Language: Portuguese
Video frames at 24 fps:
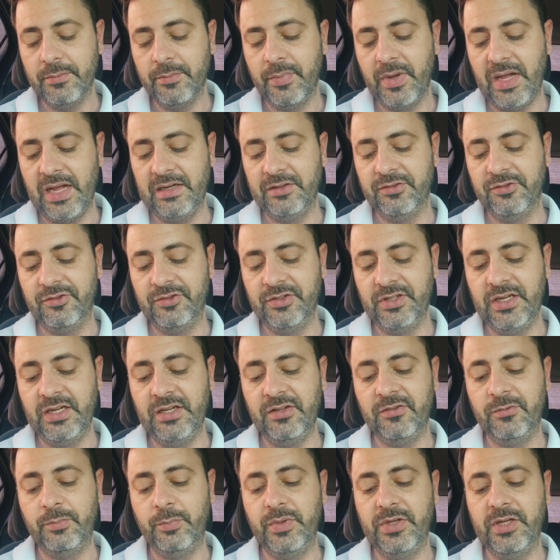parte
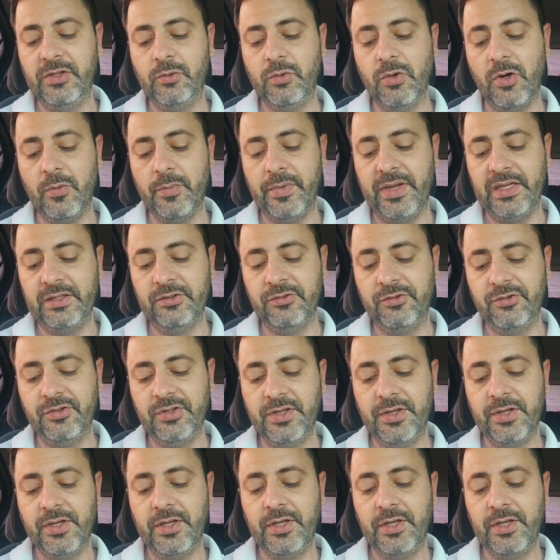espiritualmente